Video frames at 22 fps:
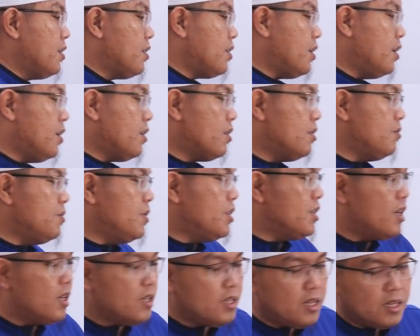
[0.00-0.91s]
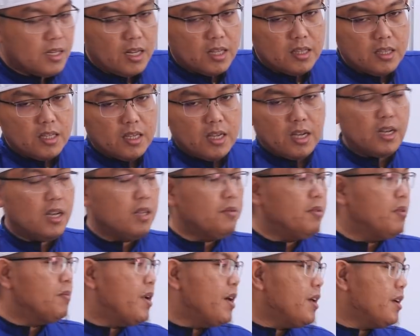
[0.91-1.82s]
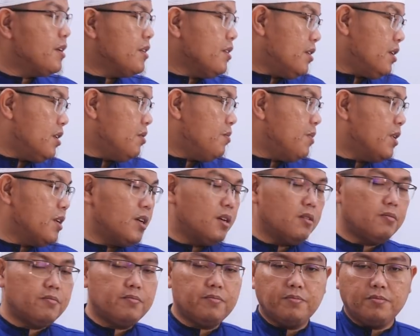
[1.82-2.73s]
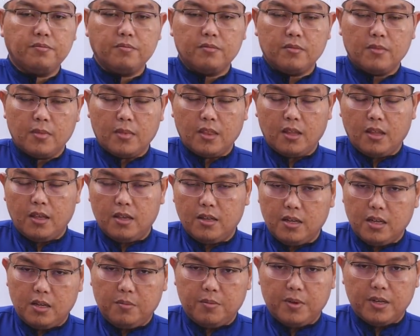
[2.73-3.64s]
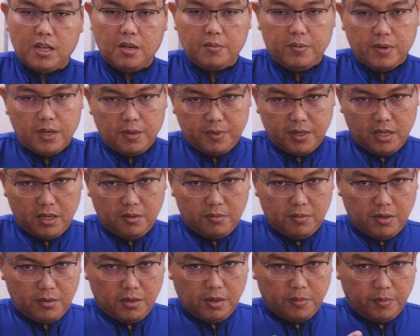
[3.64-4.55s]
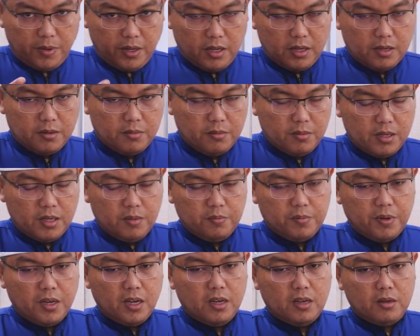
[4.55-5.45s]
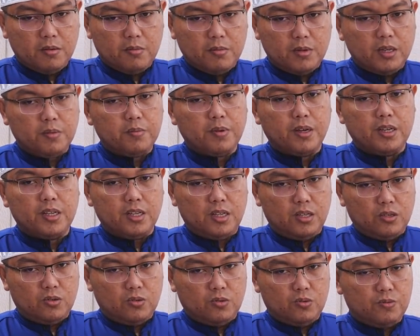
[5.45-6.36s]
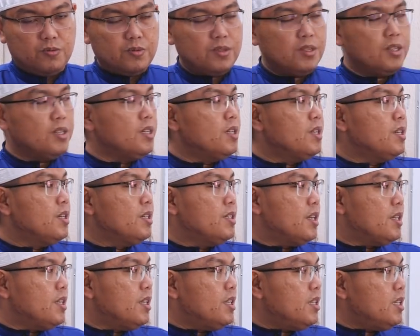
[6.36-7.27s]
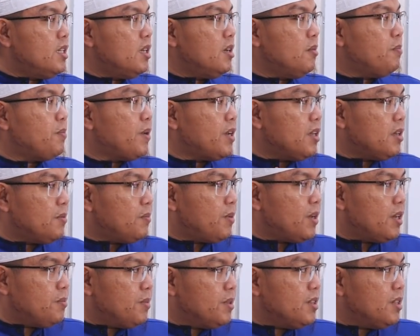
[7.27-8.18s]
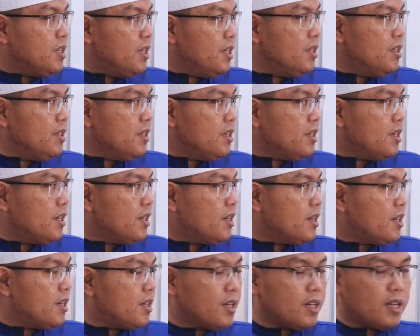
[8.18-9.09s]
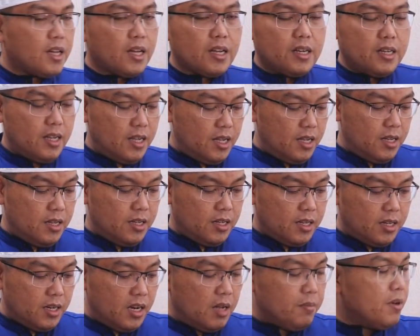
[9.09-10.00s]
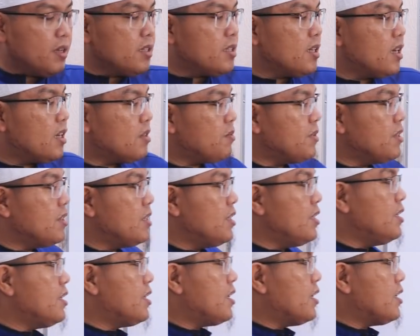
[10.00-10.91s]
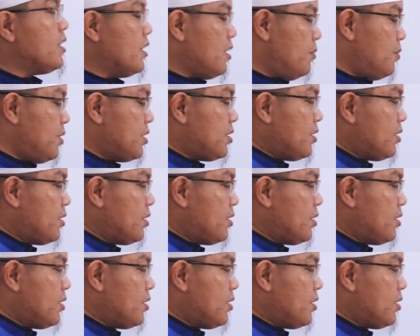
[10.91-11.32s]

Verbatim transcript: khairan minha dan gantikan lebih baik daripada daripada apa yang apa yang menimpa menimpa diriku. Dan ini yang paling penting karena kenapa sangat penting? Karena Nabi